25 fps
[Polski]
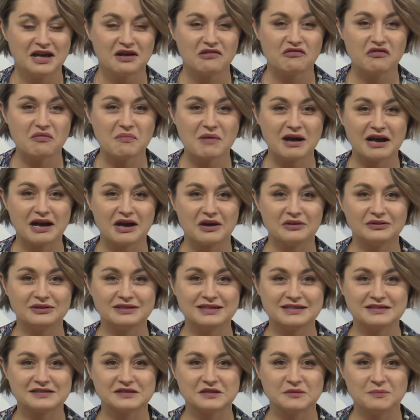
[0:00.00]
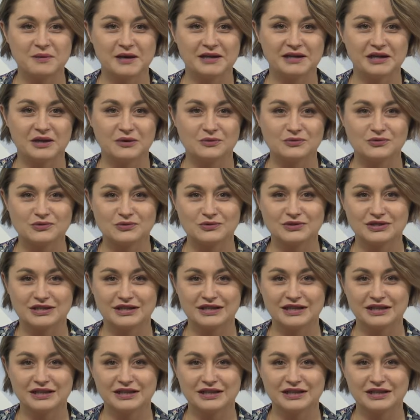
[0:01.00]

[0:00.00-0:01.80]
Wymaga od nas dbania o uczucie.